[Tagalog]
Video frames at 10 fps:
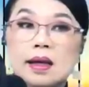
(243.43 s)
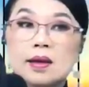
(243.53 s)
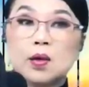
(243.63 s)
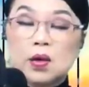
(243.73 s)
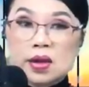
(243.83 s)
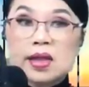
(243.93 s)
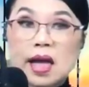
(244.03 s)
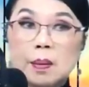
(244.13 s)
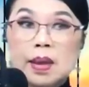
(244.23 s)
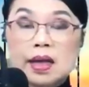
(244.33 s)
noong
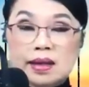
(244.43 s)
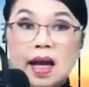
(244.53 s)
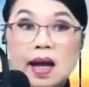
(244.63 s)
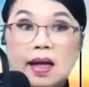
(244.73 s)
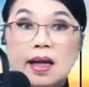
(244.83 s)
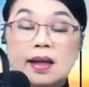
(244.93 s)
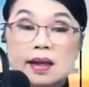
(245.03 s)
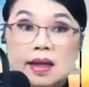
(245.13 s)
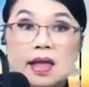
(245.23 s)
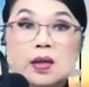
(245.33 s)
sinabi lang sa akin
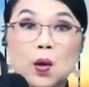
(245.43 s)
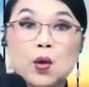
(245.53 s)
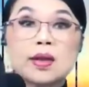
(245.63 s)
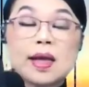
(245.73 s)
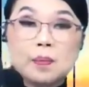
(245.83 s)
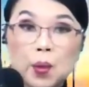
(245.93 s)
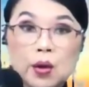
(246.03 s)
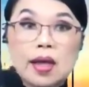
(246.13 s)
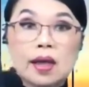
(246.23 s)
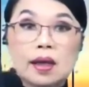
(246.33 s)
ni SOJ
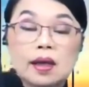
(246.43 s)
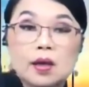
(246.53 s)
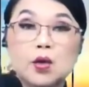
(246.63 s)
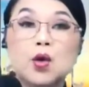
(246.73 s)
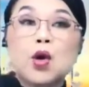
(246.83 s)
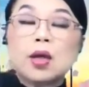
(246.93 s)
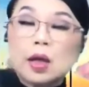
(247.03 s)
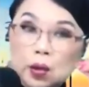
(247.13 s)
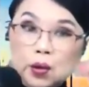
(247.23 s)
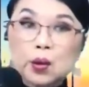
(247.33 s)
Boyeng yun ang
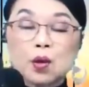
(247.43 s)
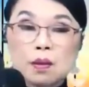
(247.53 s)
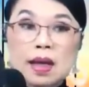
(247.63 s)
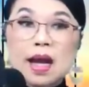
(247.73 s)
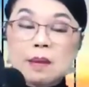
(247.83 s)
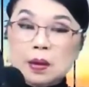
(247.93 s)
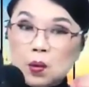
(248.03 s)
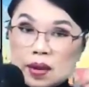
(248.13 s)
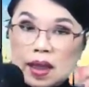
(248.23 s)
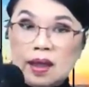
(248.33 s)
gusto kong malaman
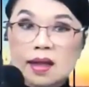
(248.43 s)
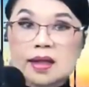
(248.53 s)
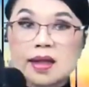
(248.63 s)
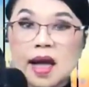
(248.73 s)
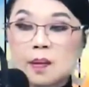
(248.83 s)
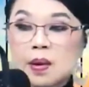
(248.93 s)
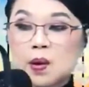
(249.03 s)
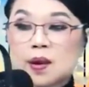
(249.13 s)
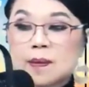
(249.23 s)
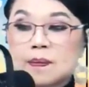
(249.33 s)
kung talagang sinabi
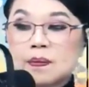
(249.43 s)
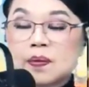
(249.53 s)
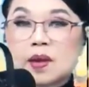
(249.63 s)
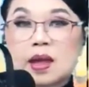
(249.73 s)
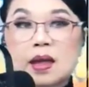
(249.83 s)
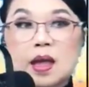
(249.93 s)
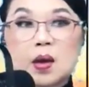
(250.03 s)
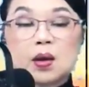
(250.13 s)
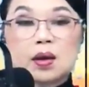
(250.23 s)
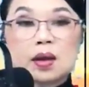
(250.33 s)
yun.
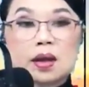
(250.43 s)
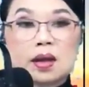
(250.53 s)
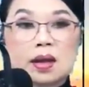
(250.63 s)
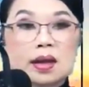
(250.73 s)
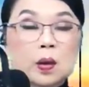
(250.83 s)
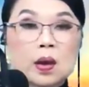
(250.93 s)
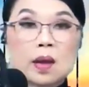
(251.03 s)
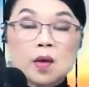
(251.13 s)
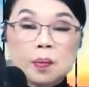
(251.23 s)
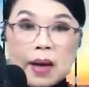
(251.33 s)
Ngayon, hindi ko alam
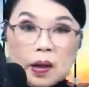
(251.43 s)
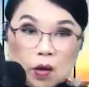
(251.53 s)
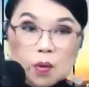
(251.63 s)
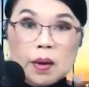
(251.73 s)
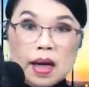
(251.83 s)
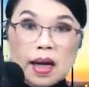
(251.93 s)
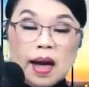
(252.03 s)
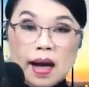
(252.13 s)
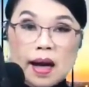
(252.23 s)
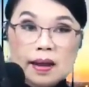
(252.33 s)
kung paano ko
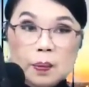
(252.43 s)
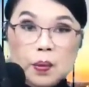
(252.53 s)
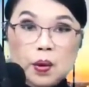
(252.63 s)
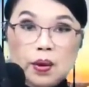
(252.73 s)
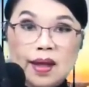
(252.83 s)
mahahanap yon